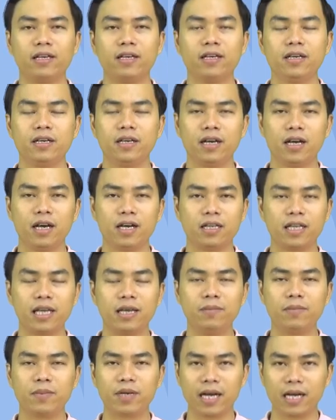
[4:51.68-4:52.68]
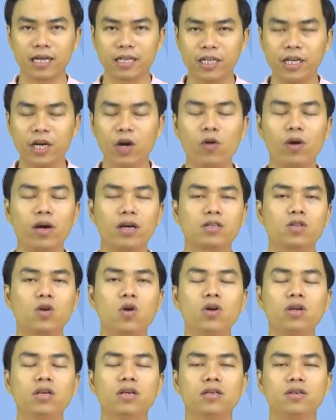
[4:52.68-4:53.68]
à, tìm càng nhiều càng
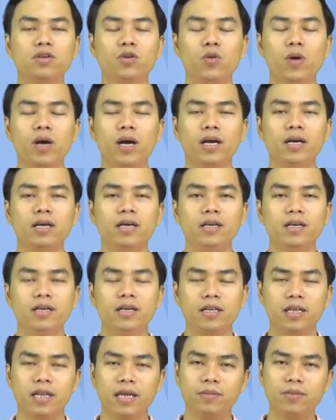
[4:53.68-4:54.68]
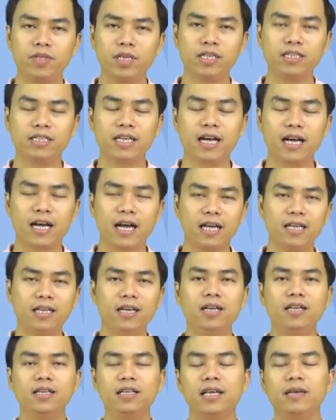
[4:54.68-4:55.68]
tốt đúng không ạ tìm trên trang cá
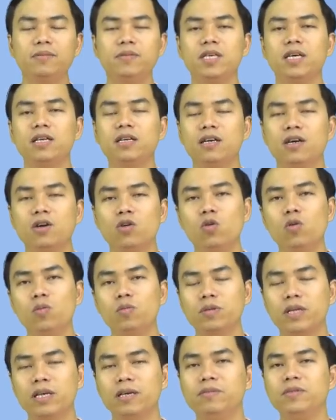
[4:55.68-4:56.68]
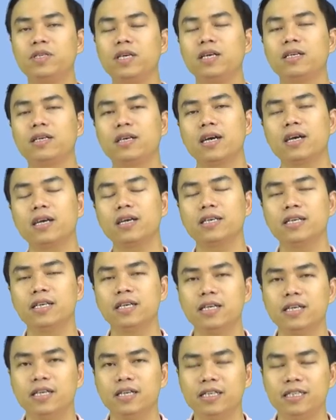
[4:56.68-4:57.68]
nhân tìm trên group tìm trên các cái
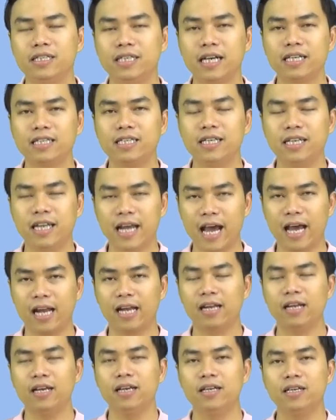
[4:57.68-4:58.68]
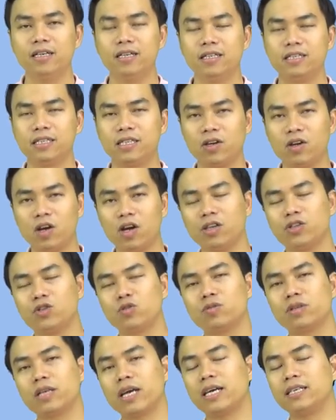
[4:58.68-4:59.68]
trang diễn đàn sau đó
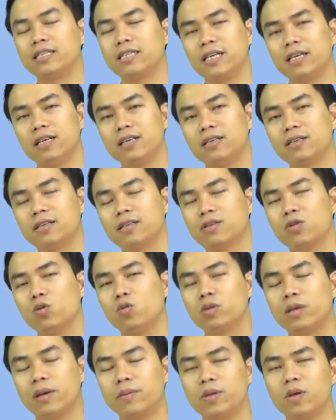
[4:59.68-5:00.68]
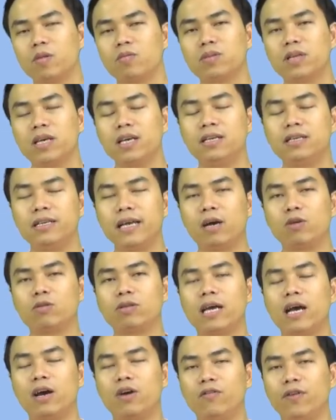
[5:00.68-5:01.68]
chúng ta sẽ thu thập thông tin đào
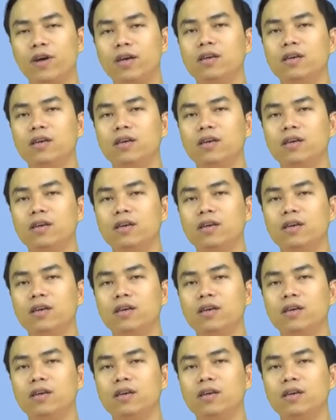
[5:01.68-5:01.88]
tạo và hướng